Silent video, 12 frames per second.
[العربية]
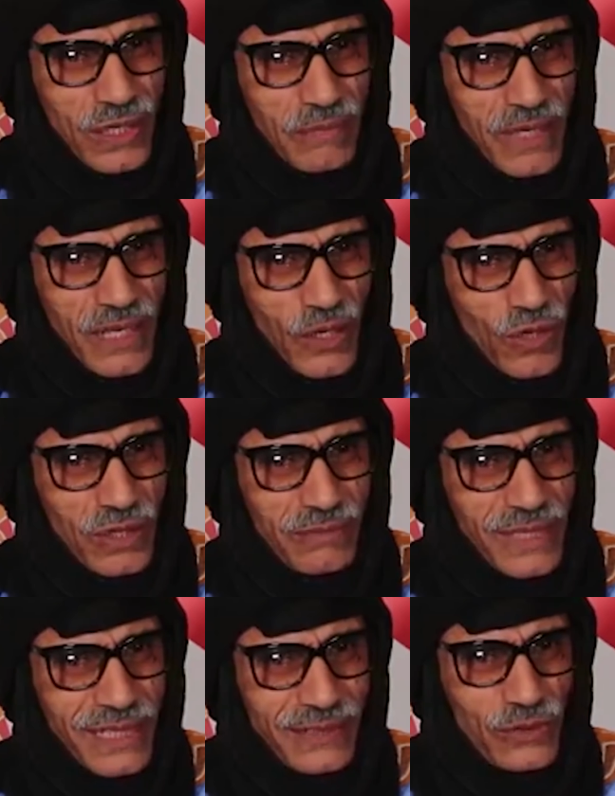اعلم الله
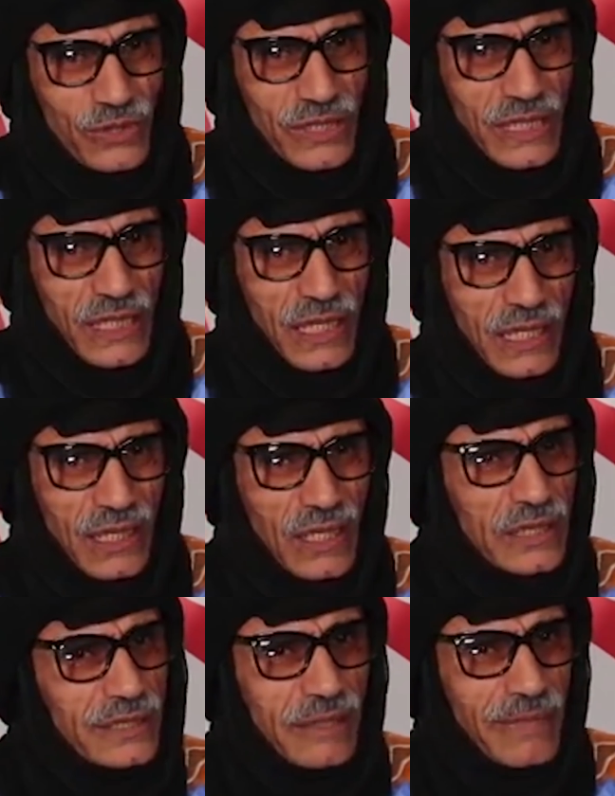اعلم قال هذا الانسان
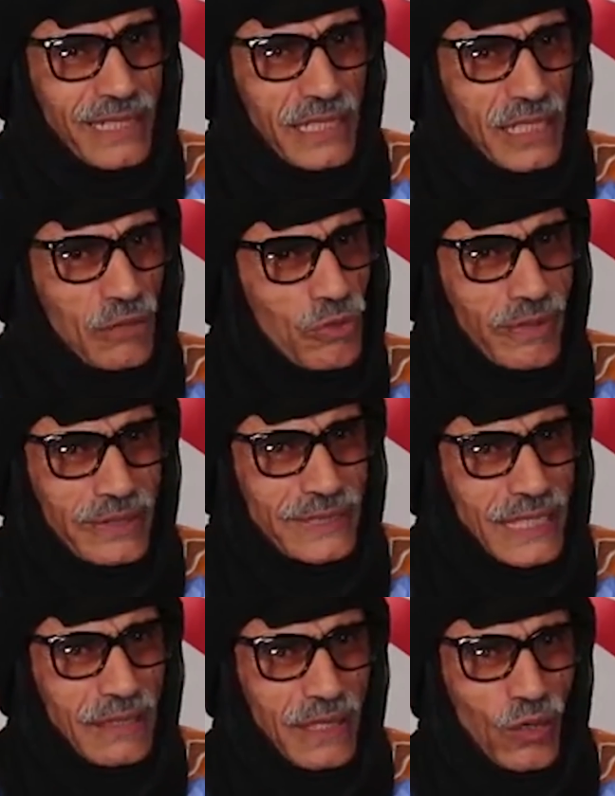دائما كيكلموا بغير
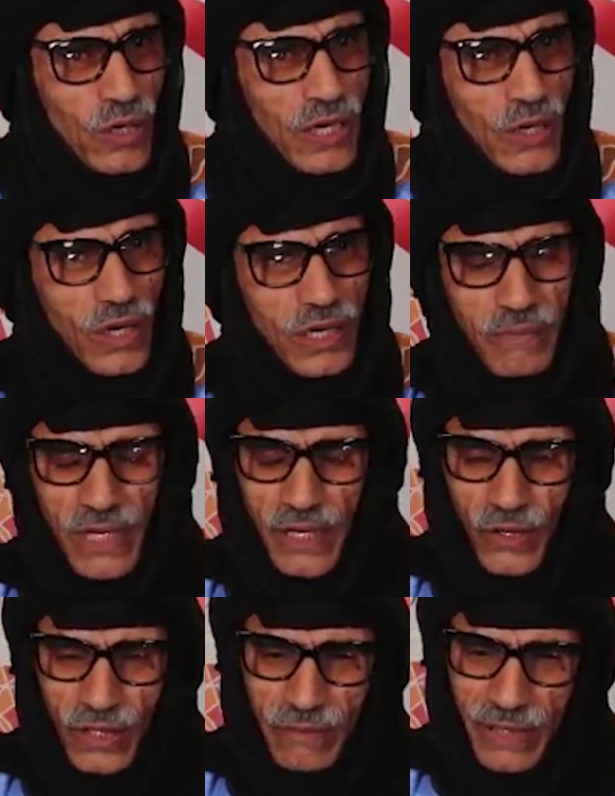يتكلم قالوا الله اعلم
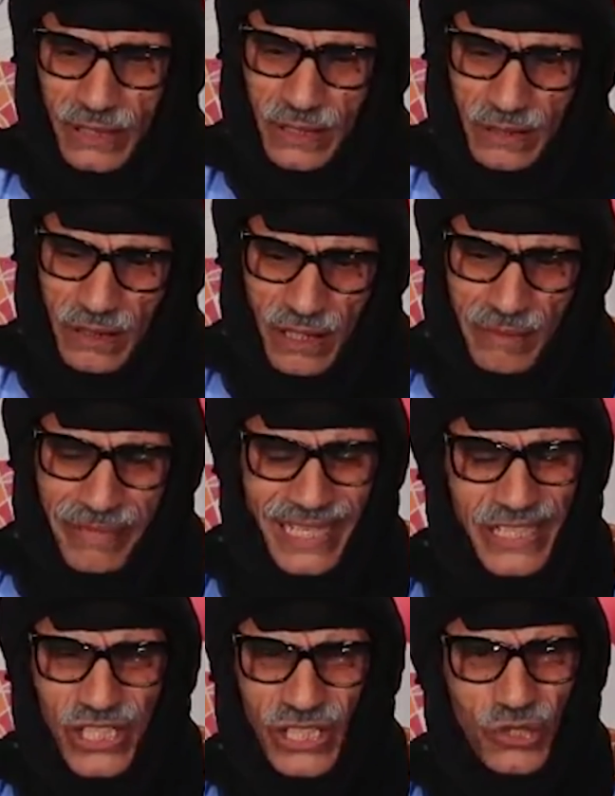الله اعلم هذا
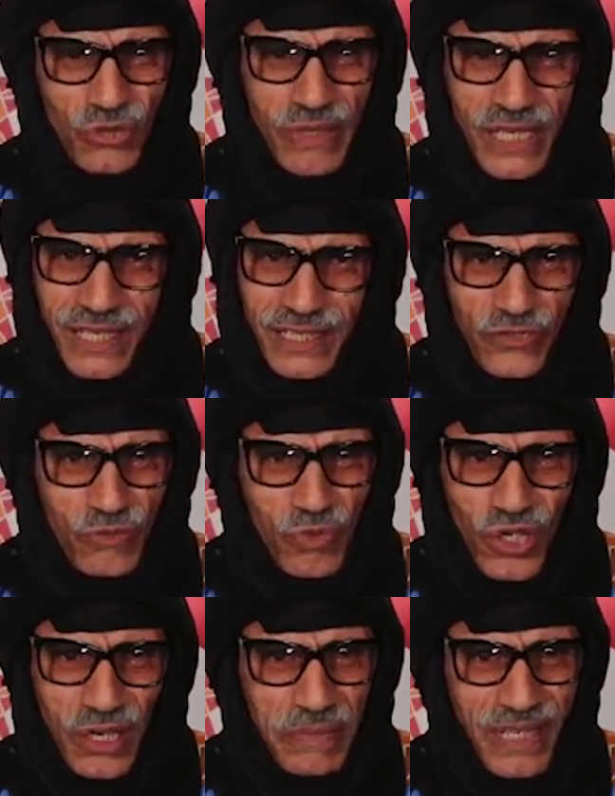بحال شكوا هما قال لك هذا في
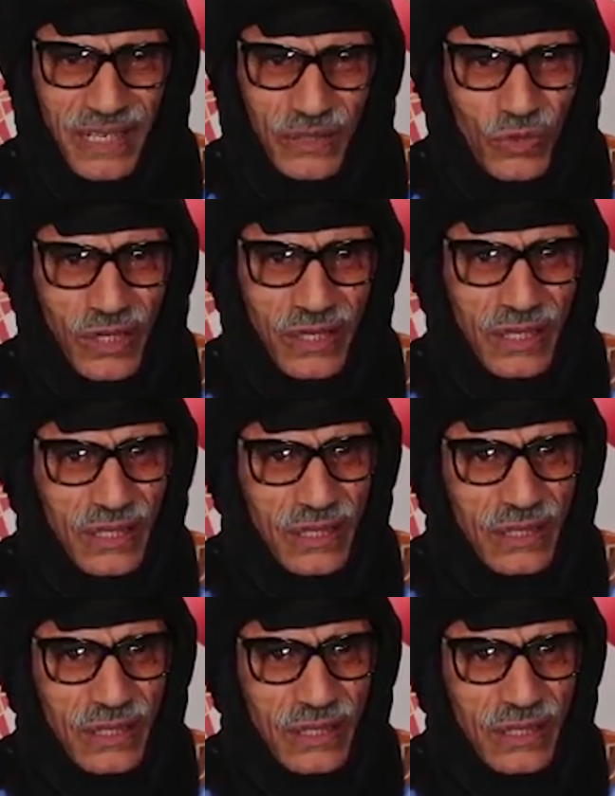المخابرات والله